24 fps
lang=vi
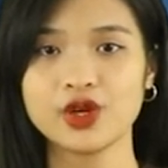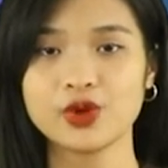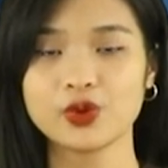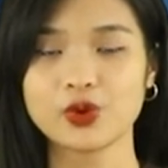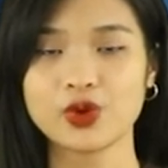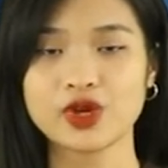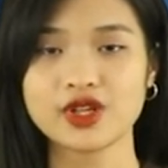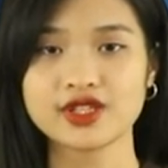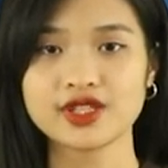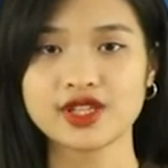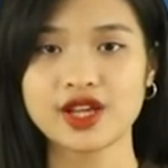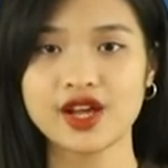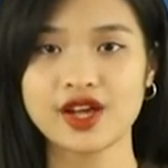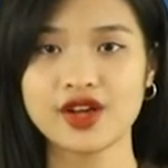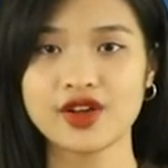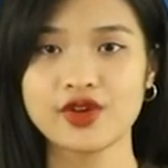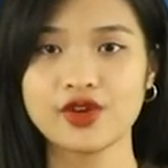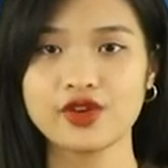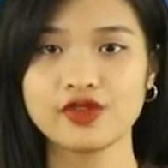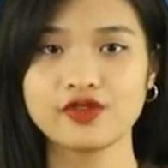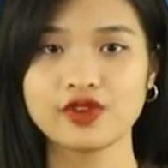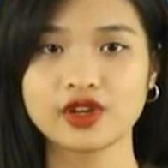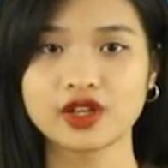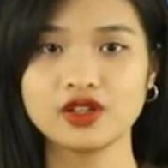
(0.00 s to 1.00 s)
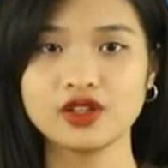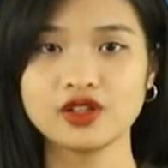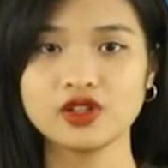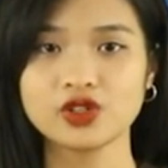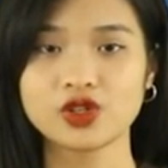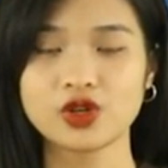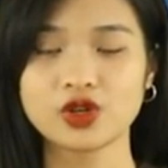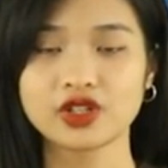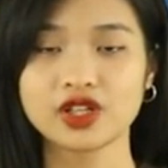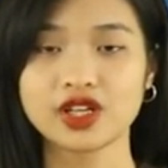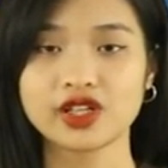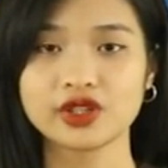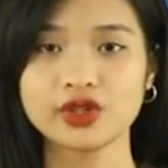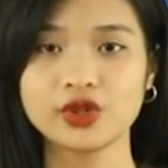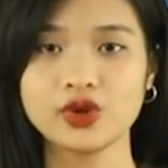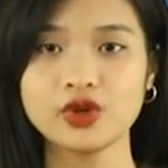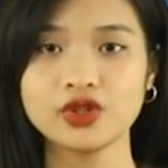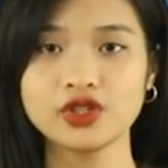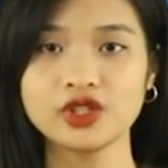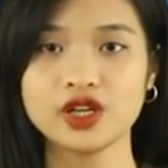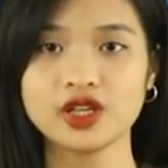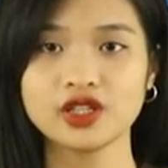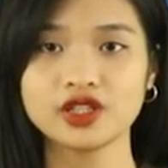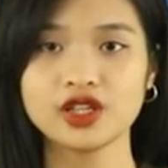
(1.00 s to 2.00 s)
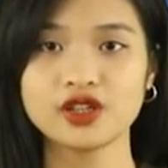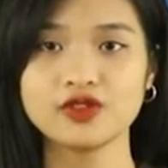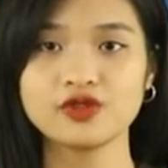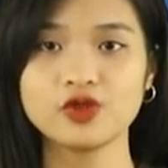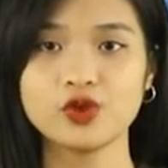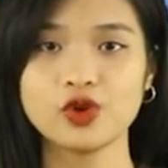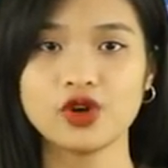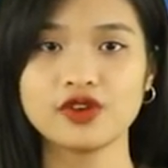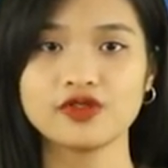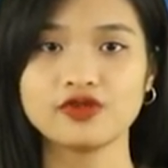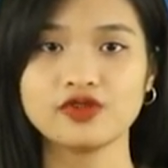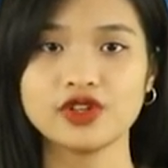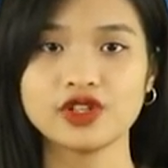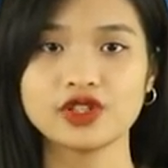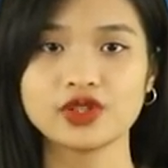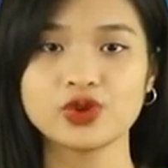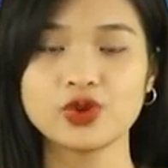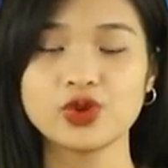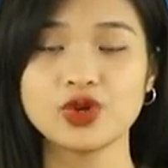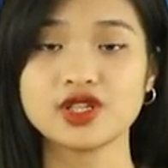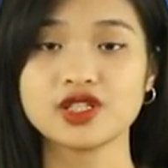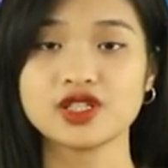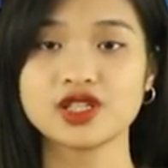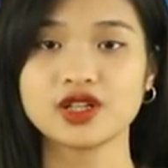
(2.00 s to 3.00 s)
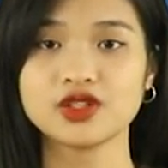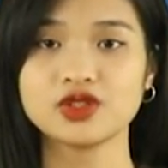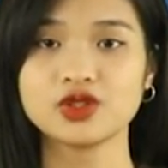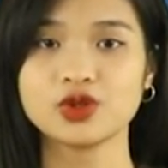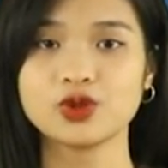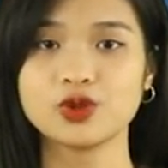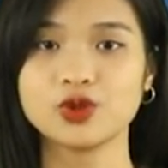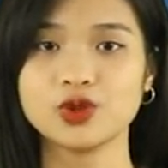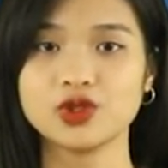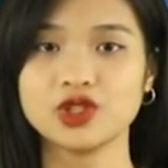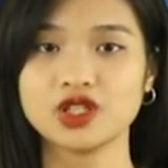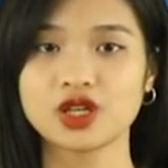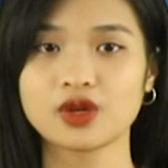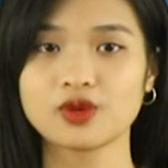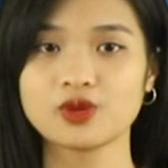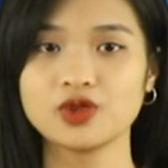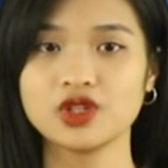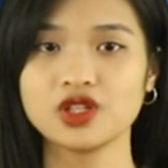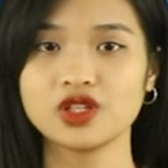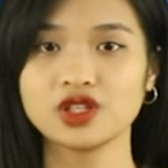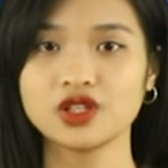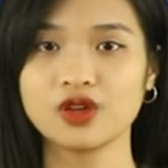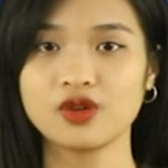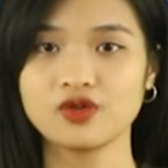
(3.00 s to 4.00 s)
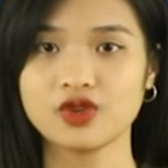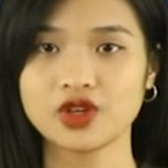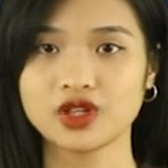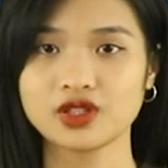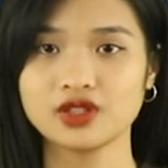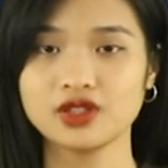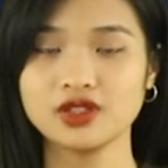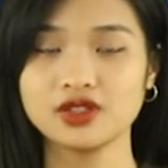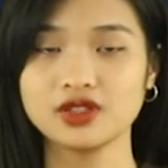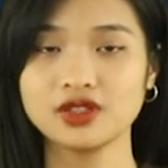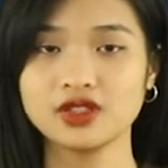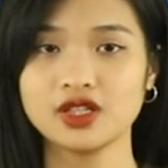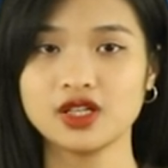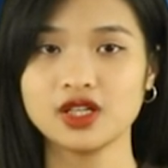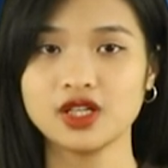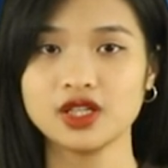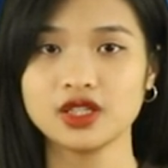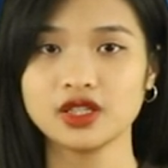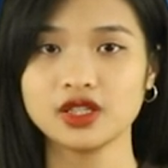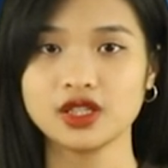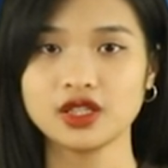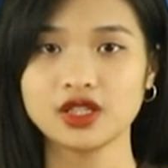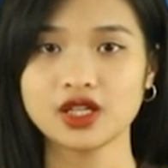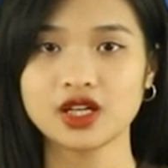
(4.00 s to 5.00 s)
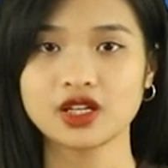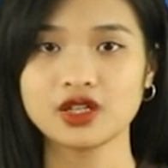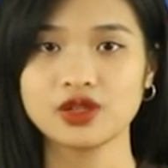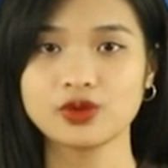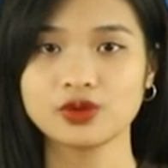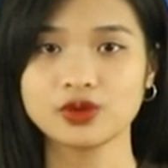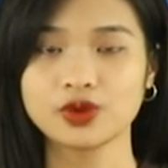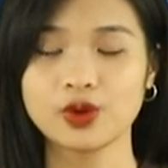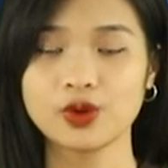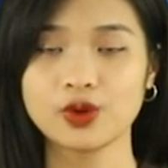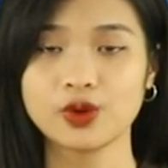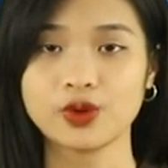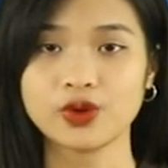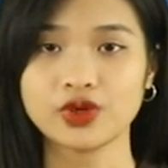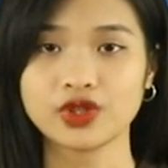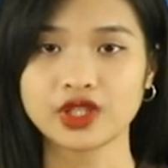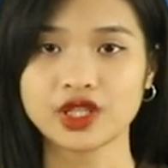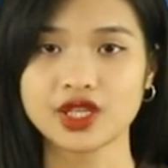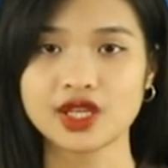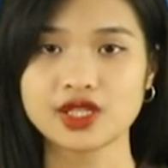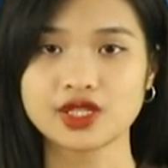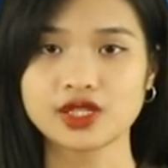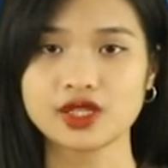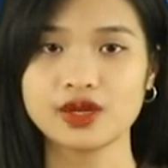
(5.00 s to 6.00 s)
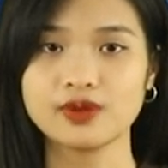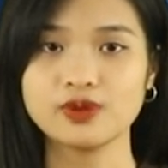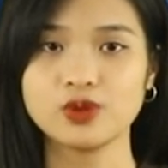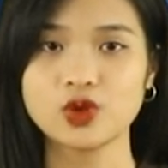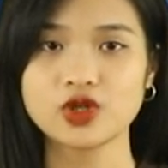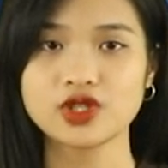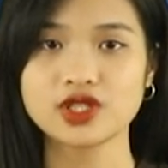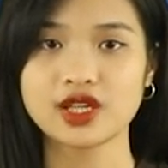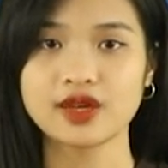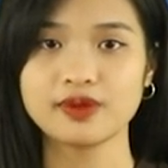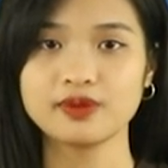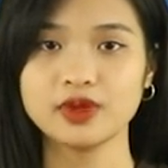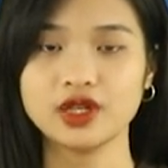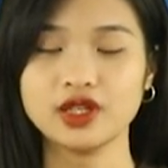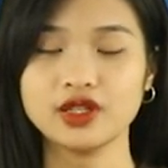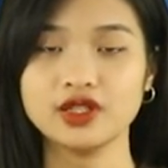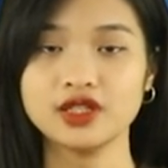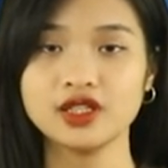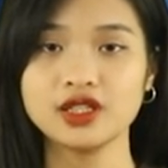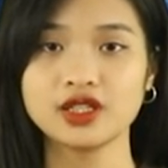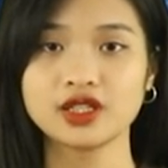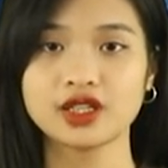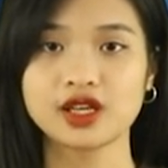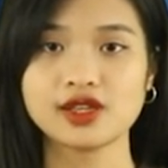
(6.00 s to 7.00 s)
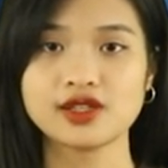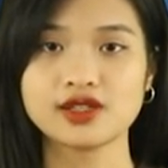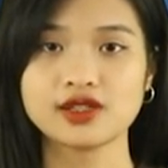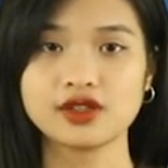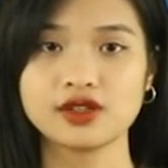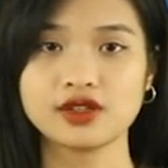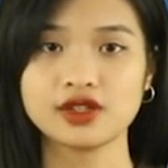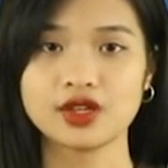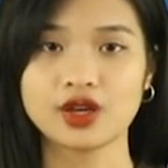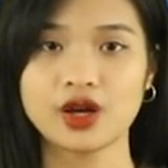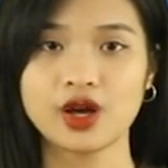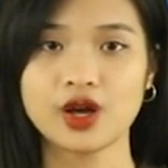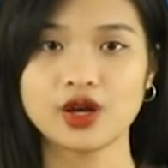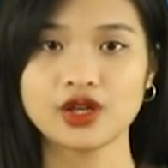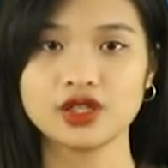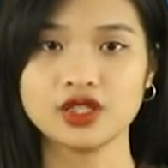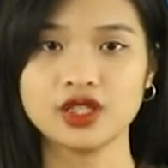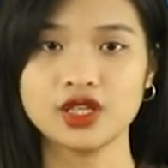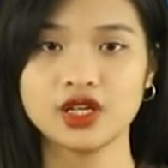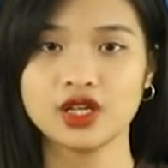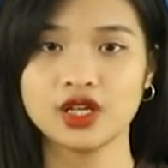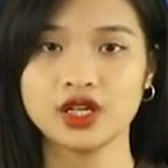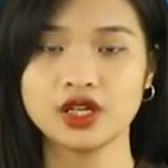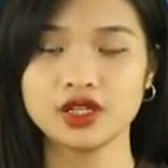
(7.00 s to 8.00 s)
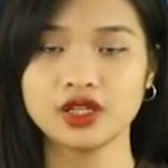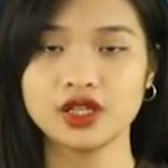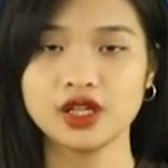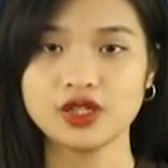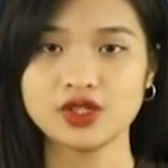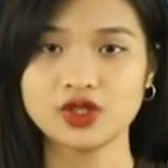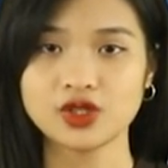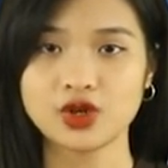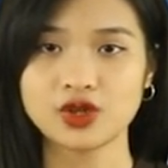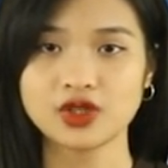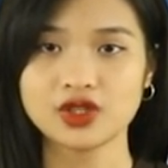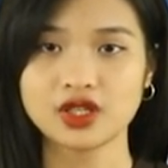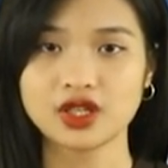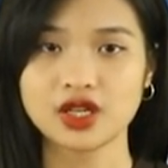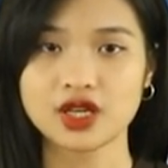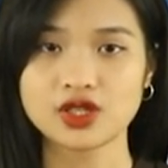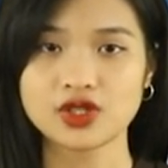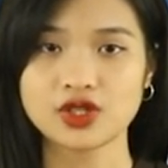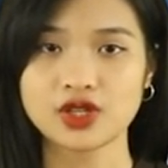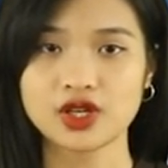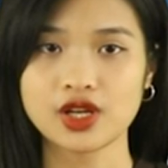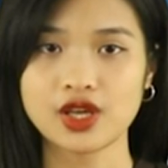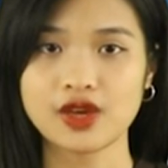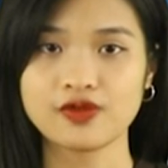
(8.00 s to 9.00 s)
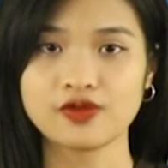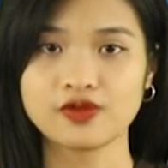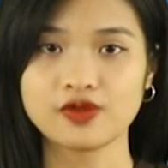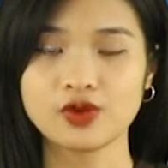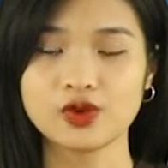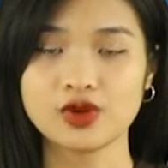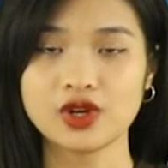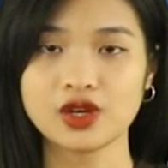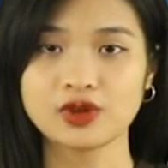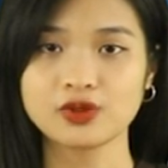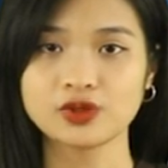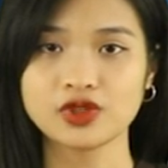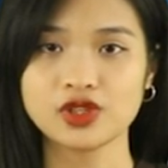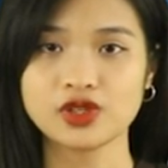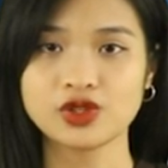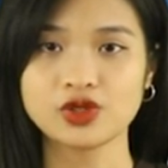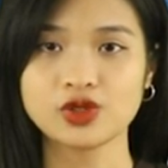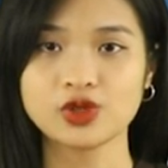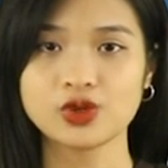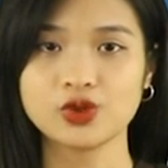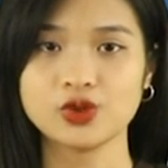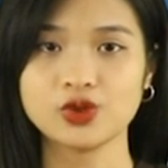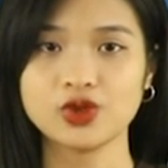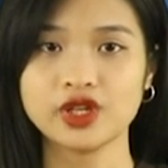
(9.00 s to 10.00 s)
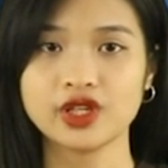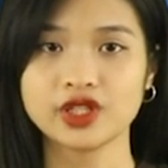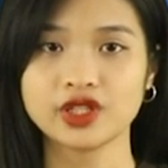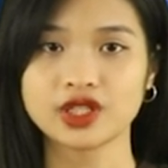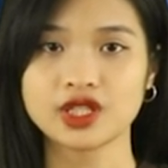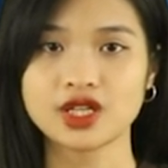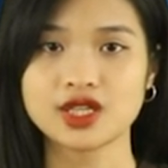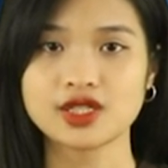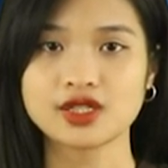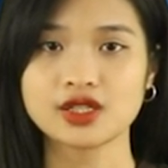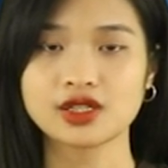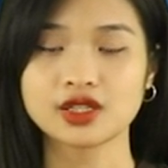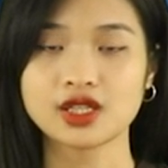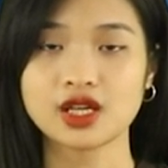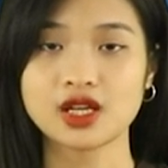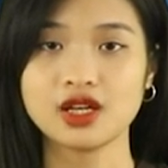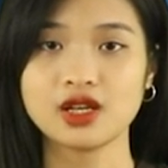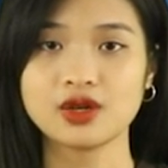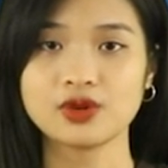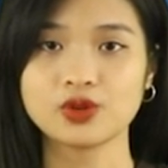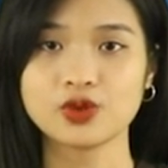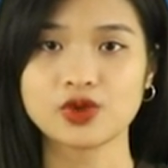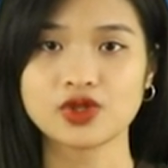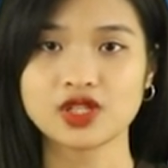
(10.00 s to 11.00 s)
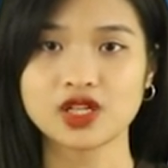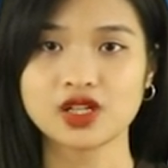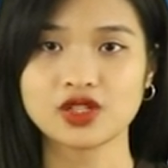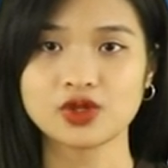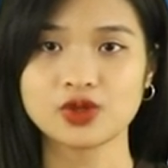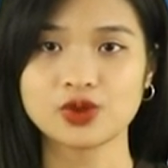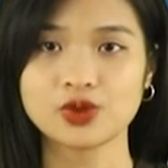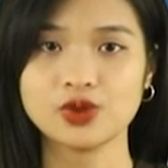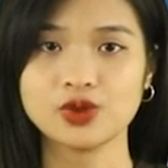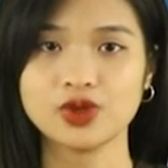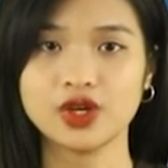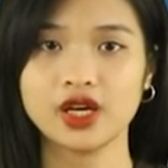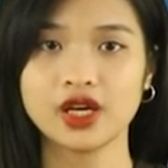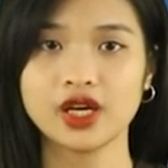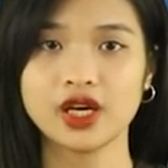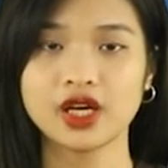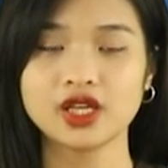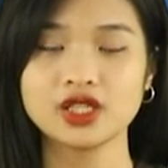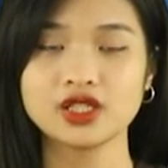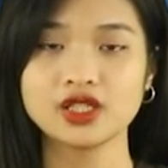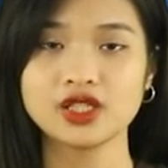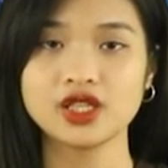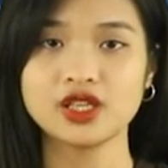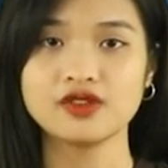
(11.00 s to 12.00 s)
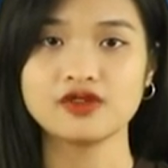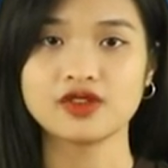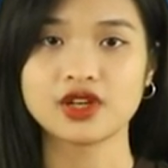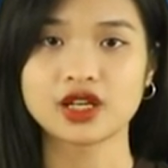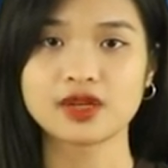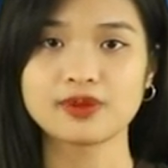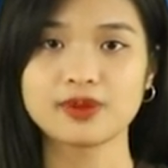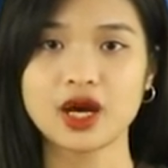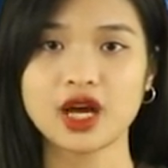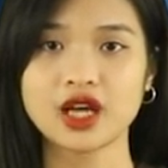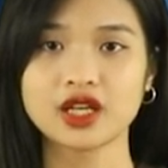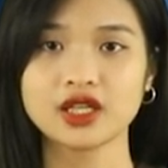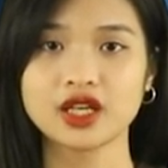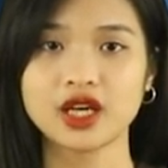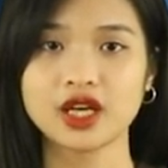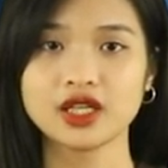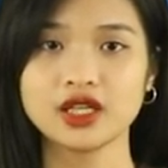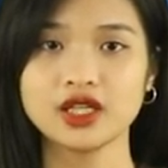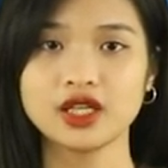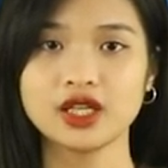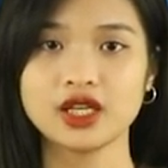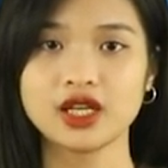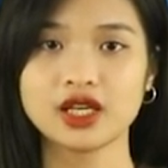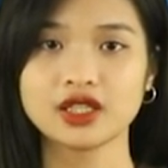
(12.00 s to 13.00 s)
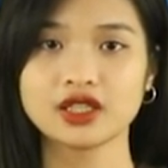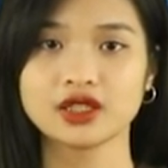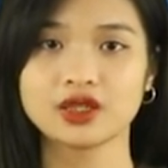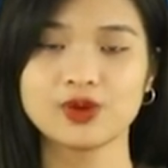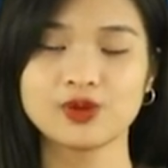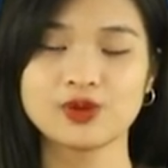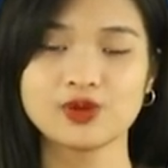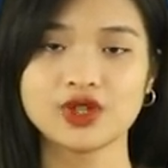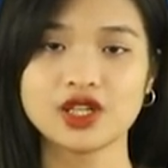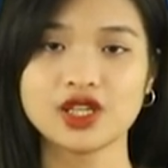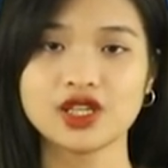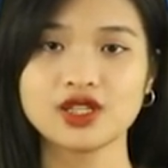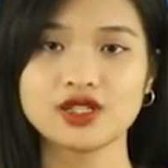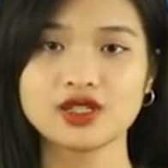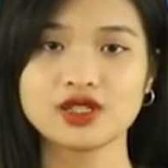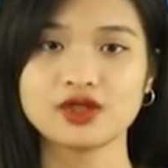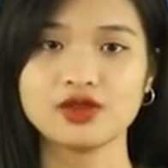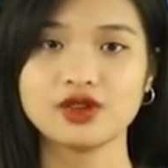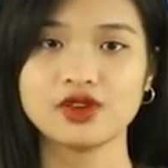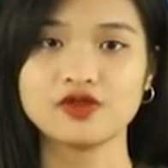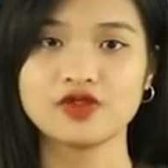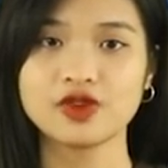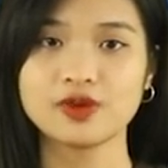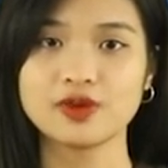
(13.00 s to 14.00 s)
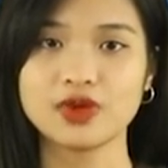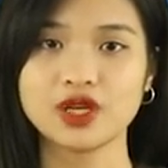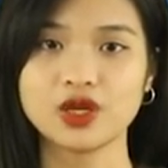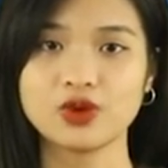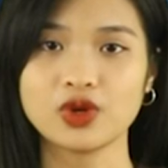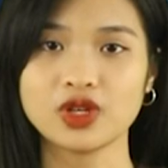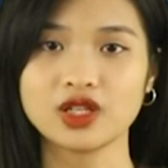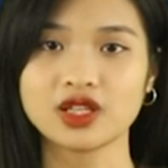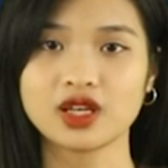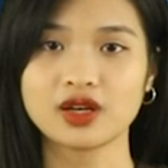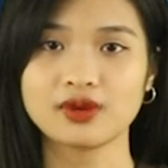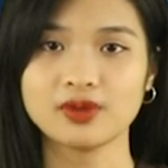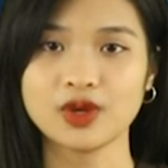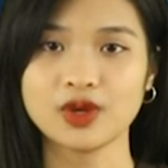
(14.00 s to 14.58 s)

Ngoài ra, việc lựa chọn ngày tốt cần phù hợp với tuổi gia chủ trong những công việc như tiến hành động thổ, ngày giờ mua xe mới, ngày giờ cưới hỏi, để chọn được ngày giờ đẹp phù Long Tương Chủ, ngày giờ tài lộc của gia chủ, anh chị và các bạn hãy để lại thông tin dưới phần bình luận theo